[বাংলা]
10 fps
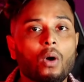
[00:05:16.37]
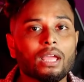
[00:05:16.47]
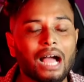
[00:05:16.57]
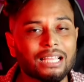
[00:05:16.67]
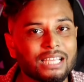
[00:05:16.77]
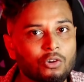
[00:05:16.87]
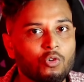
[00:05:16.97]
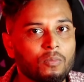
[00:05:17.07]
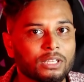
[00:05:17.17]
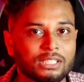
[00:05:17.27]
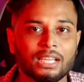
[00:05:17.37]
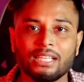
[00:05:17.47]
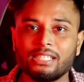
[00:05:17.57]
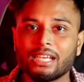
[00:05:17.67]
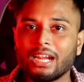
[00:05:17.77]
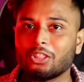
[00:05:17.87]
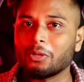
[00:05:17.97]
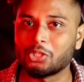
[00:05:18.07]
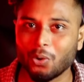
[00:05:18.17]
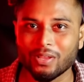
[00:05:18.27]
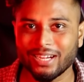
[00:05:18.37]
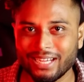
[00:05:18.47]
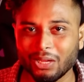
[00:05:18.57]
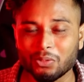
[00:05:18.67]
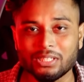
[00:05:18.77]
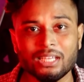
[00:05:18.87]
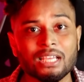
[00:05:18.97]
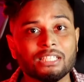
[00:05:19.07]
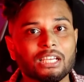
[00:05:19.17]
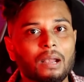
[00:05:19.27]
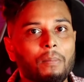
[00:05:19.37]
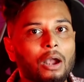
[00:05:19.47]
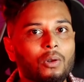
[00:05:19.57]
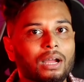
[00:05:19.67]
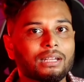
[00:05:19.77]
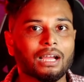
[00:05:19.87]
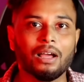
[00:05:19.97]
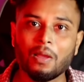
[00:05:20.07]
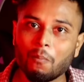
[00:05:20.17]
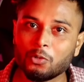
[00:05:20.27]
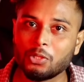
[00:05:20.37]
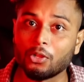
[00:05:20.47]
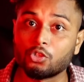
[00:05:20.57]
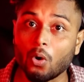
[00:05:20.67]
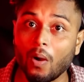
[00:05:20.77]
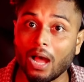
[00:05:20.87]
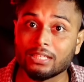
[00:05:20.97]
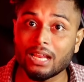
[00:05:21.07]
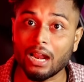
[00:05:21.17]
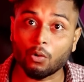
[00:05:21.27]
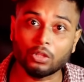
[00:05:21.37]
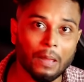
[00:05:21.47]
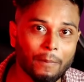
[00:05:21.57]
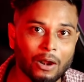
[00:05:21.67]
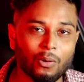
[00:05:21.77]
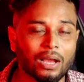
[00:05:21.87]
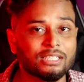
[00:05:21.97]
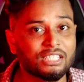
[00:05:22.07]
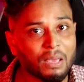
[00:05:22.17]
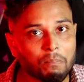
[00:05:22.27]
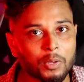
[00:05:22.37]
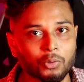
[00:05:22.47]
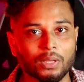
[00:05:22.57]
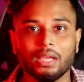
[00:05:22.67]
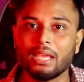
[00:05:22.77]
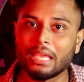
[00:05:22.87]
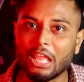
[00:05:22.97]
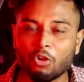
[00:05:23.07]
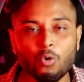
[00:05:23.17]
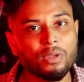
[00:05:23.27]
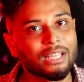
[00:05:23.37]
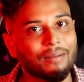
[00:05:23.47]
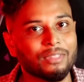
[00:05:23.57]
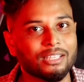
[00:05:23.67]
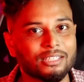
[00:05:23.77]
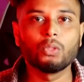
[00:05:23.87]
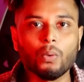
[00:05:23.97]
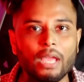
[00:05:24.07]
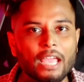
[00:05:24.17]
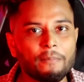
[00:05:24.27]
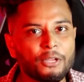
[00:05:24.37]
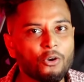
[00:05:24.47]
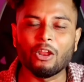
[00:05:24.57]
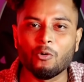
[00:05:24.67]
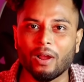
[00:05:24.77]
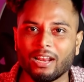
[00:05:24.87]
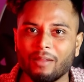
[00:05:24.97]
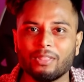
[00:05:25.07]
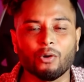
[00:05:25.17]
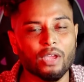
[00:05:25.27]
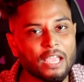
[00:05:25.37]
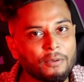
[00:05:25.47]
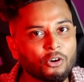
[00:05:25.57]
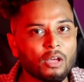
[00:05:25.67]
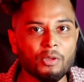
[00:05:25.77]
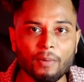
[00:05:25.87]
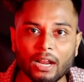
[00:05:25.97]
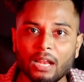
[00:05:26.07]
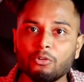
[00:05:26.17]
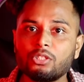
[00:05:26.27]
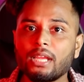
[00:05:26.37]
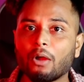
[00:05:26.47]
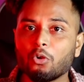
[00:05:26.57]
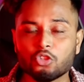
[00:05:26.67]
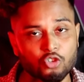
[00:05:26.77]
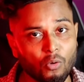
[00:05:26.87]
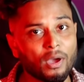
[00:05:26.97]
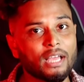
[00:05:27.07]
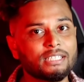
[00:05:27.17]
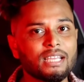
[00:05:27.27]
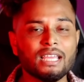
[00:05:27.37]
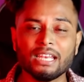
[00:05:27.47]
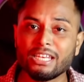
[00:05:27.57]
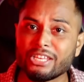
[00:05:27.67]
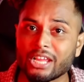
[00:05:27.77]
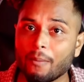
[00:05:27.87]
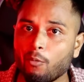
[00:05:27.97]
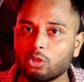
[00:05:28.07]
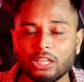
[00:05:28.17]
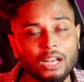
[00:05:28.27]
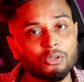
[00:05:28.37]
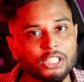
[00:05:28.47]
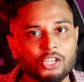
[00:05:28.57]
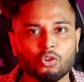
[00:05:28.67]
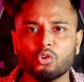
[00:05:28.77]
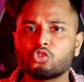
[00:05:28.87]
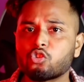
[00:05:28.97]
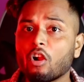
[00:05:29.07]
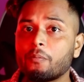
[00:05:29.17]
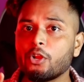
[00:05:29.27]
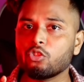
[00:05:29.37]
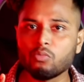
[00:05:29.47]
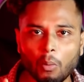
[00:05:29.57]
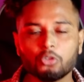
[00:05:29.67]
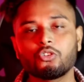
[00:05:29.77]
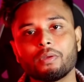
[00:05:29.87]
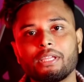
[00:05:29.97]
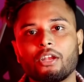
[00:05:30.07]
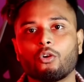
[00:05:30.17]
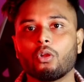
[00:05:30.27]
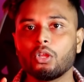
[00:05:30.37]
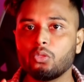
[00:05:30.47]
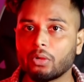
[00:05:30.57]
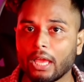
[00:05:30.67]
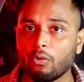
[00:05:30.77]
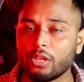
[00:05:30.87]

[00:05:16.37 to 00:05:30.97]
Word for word: কয়েক হাজার গুণ বেশি যেখানে তোমার ছ হাজার টাকা হচ্ছে সেখানে বারো লাখ টাকা বুঝতে পারো ছ হাজার আর কোথায় বারো লাখ সেম ভিউতে এরকম ইনকাম দিচ্ছে তো এই ভিডিও কেন বানালাম দেখো এই ভিডিওটা আমি বানালাম হচ্ছে এখনও সময় আছে নিজেকে বদলে নাও সেই জন্য শর্ট ভিডিও তুমি অবশ্যই ক্রিয়েট করো কিন্তু কেন